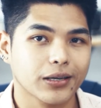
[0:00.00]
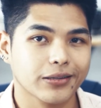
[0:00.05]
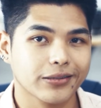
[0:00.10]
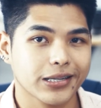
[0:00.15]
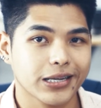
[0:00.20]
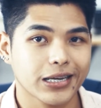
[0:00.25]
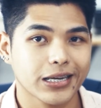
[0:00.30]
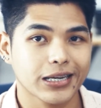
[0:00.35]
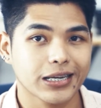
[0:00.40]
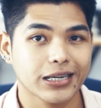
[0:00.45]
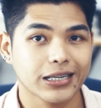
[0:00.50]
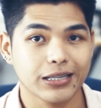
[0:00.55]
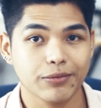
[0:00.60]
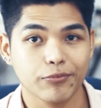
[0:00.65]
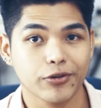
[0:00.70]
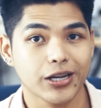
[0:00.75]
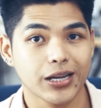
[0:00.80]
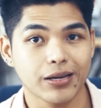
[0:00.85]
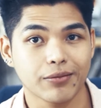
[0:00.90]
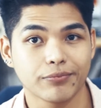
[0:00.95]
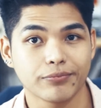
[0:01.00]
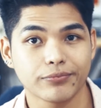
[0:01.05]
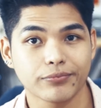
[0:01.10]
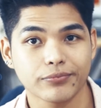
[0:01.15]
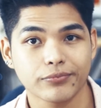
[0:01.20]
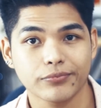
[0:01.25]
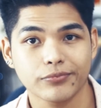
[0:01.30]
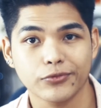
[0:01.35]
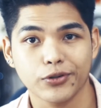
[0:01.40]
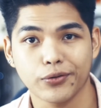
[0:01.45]
Kasi hindi mo alam
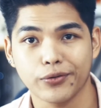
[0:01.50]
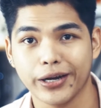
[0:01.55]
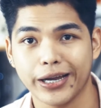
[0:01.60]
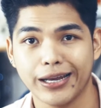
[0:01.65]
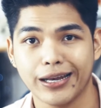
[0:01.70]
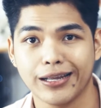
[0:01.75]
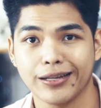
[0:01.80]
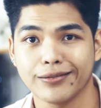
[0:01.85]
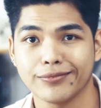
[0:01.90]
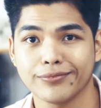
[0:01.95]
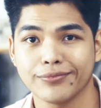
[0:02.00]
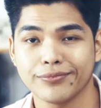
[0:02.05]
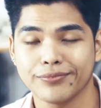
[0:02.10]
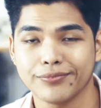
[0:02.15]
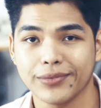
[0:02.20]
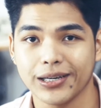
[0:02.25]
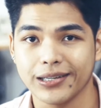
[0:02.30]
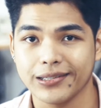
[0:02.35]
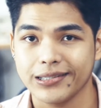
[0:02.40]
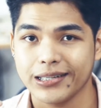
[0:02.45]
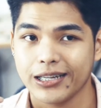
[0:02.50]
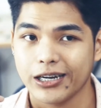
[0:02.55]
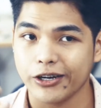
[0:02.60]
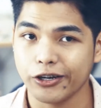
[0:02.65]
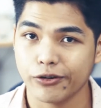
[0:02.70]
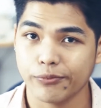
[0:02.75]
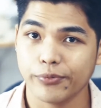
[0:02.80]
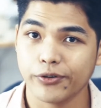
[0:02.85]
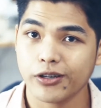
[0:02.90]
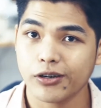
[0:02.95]
kung kailan ang sira
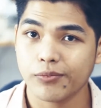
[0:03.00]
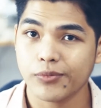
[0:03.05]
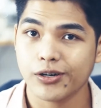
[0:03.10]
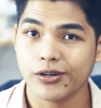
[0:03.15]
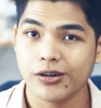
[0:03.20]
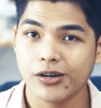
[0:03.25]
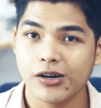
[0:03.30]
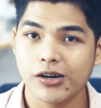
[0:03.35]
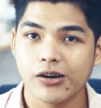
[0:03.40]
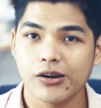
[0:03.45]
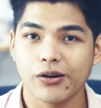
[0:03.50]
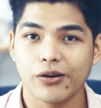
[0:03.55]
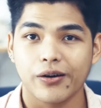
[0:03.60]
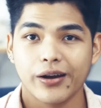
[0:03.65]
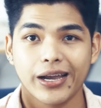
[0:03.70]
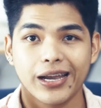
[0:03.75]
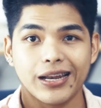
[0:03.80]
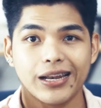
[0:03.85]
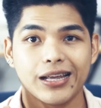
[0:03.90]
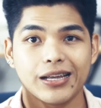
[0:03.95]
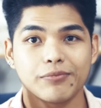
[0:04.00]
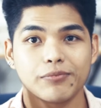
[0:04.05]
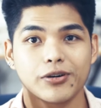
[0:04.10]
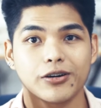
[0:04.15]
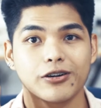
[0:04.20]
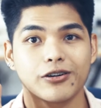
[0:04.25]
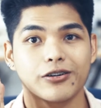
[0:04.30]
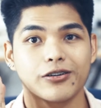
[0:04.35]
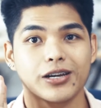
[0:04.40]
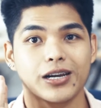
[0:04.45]
yung computer mo o kailan
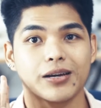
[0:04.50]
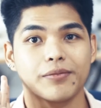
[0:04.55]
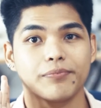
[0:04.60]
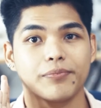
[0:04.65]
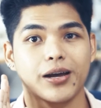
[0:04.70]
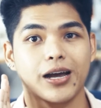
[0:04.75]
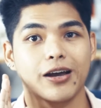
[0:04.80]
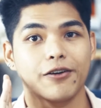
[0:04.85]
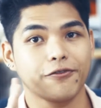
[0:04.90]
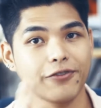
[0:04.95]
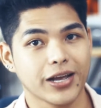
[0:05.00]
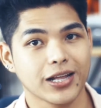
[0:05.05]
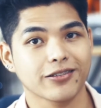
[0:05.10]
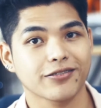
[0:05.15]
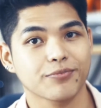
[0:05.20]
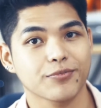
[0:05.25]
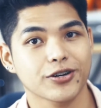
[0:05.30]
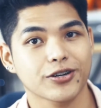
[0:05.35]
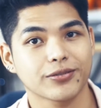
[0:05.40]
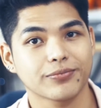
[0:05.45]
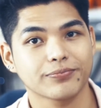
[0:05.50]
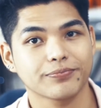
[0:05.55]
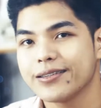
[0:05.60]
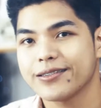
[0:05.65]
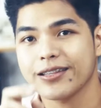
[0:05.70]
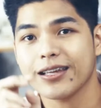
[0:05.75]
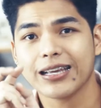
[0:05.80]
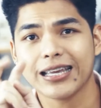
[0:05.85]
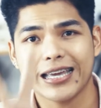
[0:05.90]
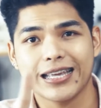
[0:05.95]
makakorrupt ang files mo.
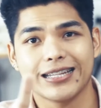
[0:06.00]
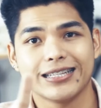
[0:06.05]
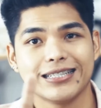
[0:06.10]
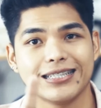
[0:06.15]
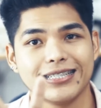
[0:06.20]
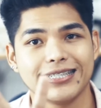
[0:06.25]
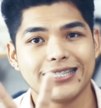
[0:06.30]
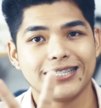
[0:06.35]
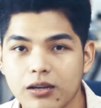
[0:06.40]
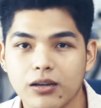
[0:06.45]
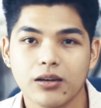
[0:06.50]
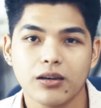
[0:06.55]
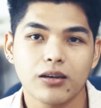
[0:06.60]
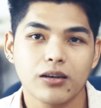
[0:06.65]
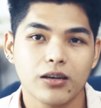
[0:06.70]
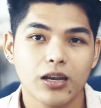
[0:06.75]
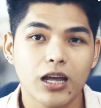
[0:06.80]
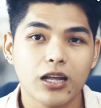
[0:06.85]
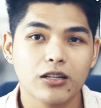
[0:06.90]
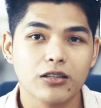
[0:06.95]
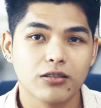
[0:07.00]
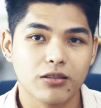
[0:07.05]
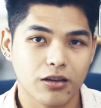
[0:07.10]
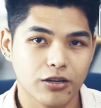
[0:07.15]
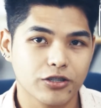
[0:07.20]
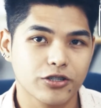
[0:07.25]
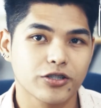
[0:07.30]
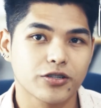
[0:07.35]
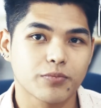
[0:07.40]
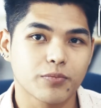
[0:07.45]
Second,
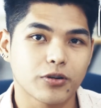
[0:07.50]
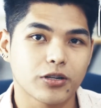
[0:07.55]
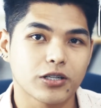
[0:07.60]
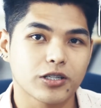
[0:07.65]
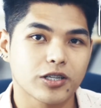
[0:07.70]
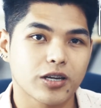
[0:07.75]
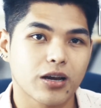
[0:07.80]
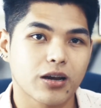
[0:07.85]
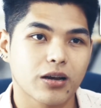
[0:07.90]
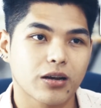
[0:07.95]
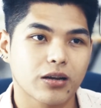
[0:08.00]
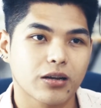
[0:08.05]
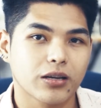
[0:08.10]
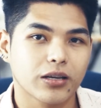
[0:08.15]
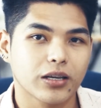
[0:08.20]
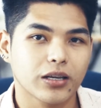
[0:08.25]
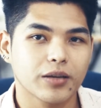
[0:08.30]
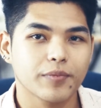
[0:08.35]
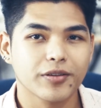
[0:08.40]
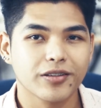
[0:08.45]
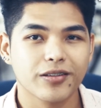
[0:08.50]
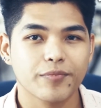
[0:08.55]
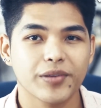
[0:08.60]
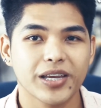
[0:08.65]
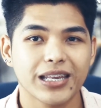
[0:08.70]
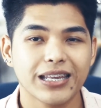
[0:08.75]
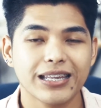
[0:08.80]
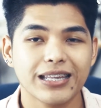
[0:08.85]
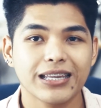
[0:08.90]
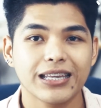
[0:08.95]
non-tangible siya. Ibig
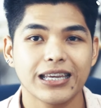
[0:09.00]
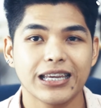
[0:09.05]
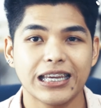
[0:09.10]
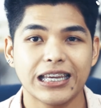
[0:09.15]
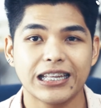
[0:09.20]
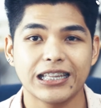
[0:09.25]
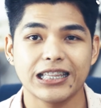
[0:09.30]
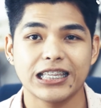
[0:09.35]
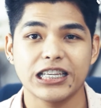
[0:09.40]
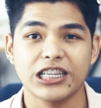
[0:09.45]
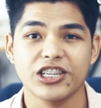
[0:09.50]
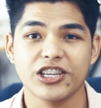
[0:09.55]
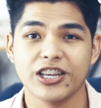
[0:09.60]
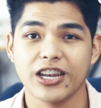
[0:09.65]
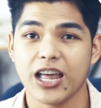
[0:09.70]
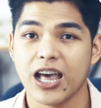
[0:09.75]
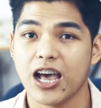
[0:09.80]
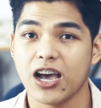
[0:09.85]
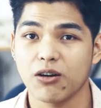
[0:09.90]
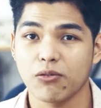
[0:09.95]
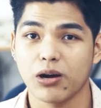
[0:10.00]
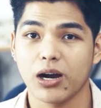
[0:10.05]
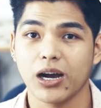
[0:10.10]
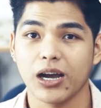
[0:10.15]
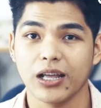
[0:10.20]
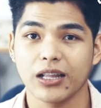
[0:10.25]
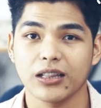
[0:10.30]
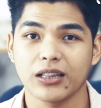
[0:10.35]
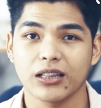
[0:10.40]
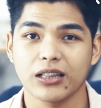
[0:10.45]
sabihin, hindi siya
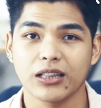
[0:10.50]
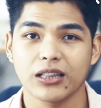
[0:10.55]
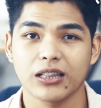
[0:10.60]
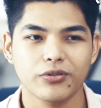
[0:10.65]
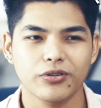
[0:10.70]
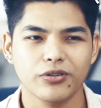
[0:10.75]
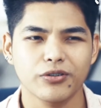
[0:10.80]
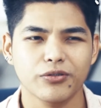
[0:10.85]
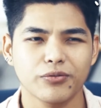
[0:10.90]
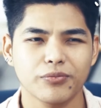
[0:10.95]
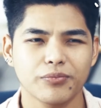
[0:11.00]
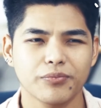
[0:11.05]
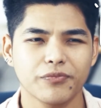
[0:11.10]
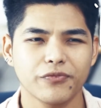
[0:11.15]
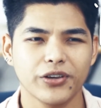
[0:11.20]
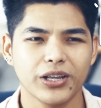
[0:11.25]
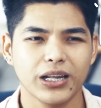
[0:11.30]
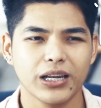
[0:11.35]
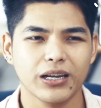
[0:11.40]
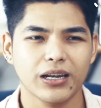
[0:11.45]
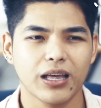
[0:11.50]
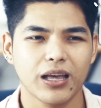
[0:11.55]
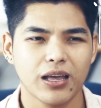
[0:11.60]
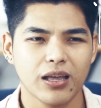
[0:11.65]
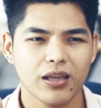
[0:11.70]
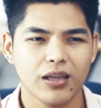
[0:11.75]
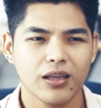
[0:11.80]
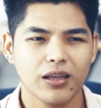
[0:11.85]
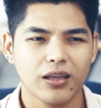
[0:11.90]
nahawakan yung feeling na